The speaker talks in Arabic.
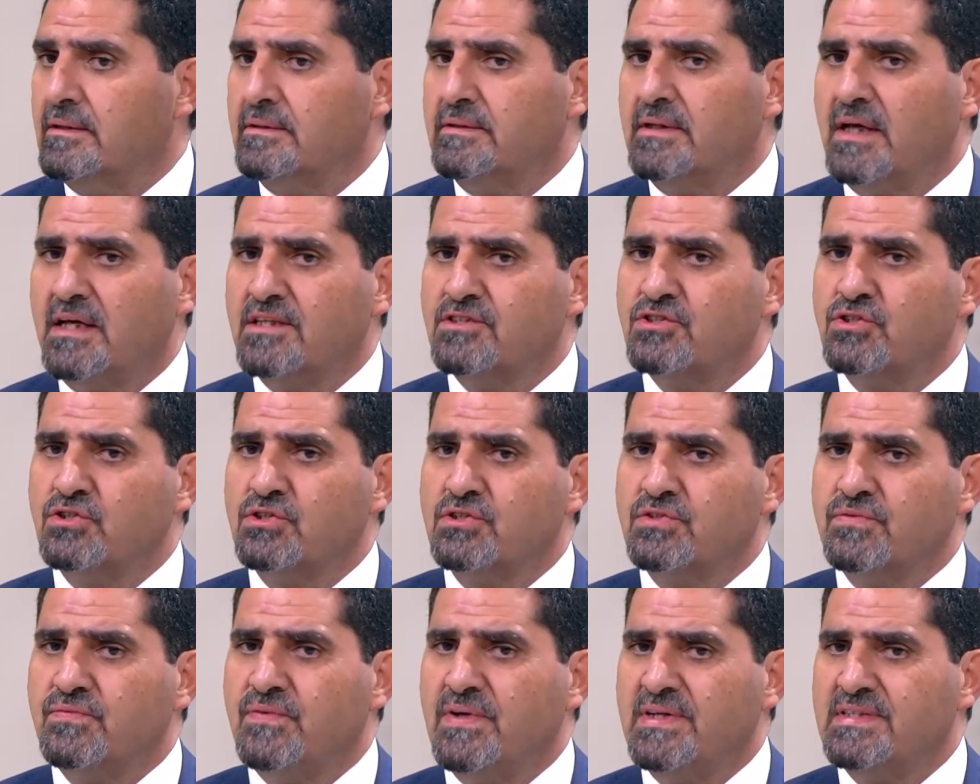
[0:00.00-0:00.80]

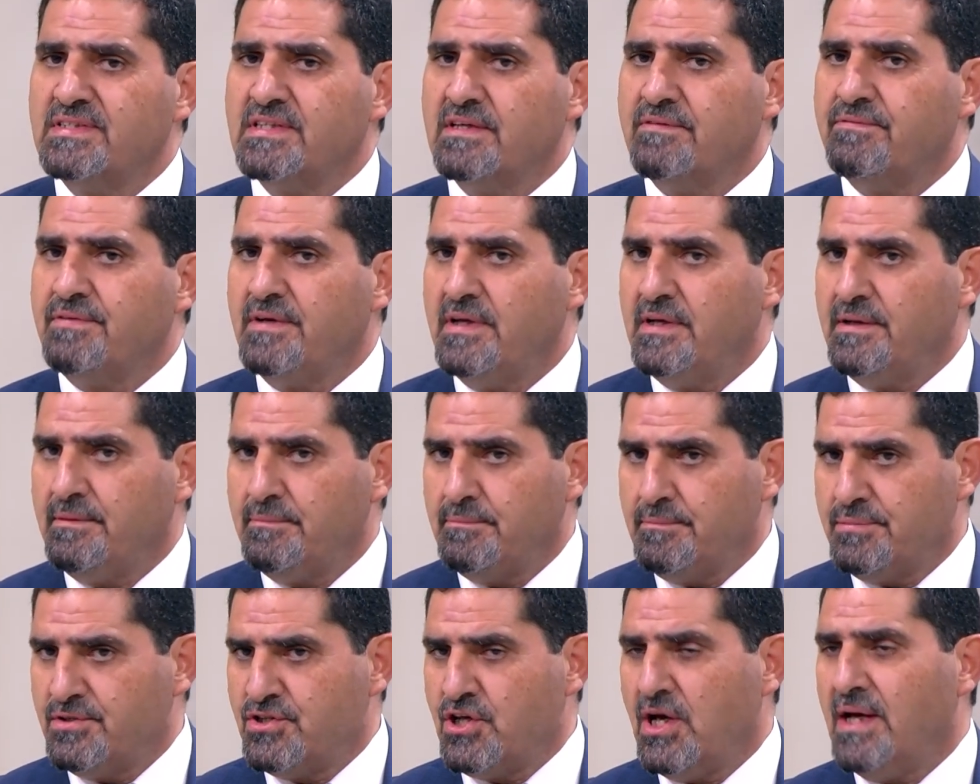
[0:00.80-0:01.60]
تخصص فلسفة
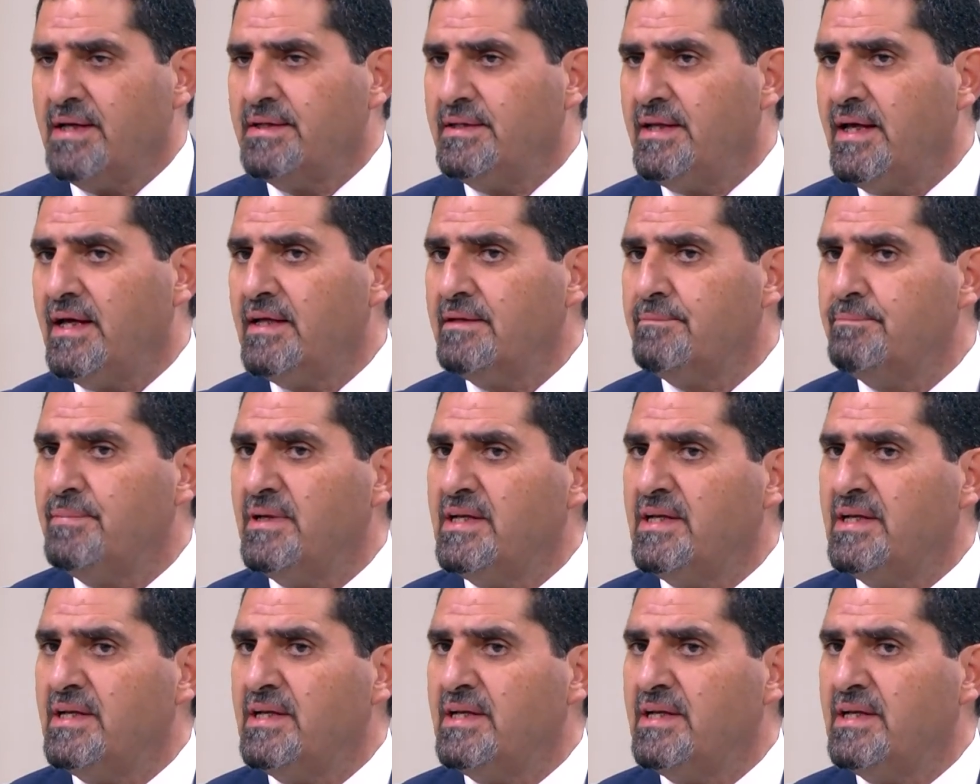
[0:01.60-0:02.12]
بشهادات